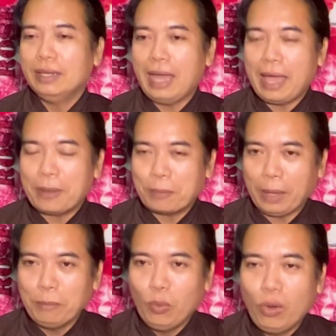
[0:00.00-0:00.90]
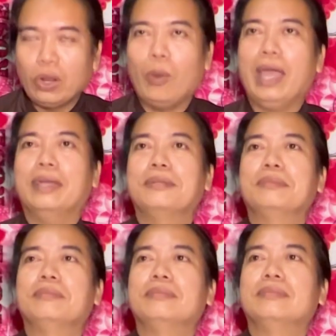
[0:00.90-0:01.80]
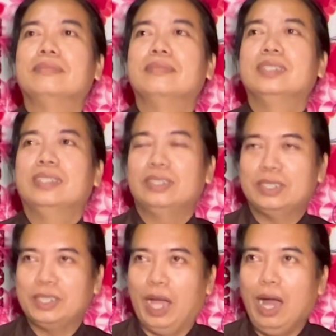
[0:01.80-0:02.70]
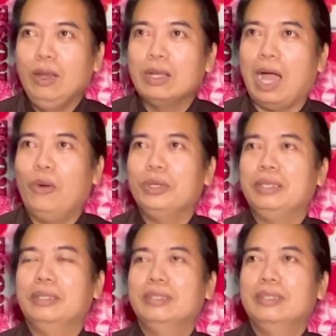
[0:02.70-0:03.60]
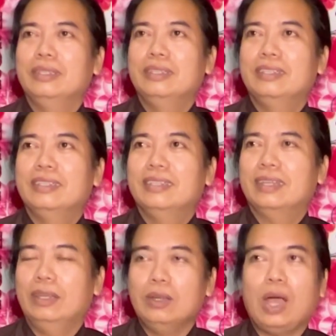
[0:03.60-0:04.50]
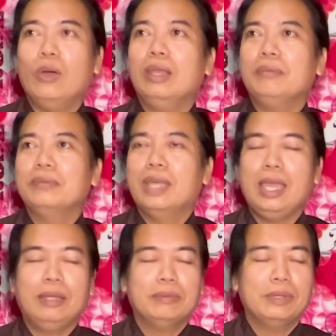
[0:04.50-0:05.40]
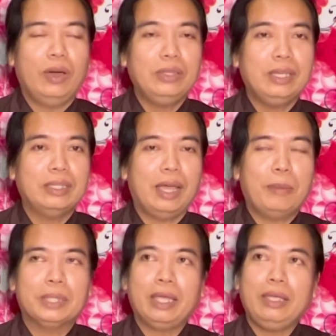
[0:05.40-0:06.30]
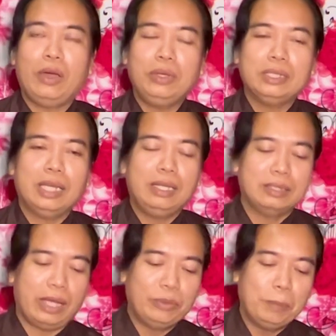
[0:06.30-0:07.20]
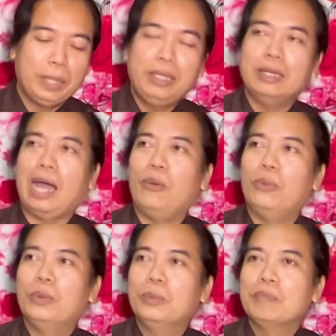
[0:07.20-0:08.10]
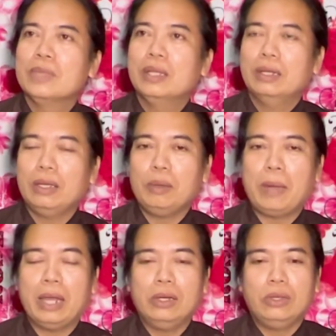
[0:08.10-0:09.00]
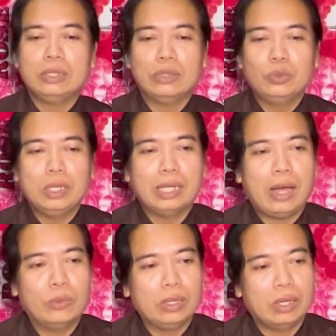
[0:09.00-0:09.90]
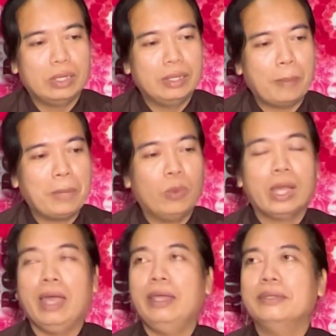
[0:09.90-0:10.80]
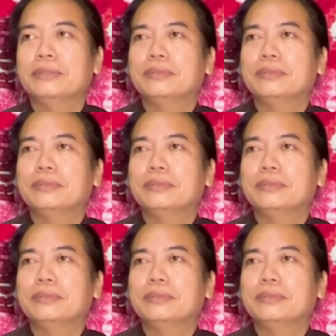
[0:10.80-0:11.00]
là phải mua đồ ăn sợ lưng hồi lưng hồi lắm ghê lắm hỏi chứ giờ mình thấy hỏi sao, sao nhúc bị nhức đầu nó cái bà nó nói sao tôi nhức đầu nó là đập đầu cá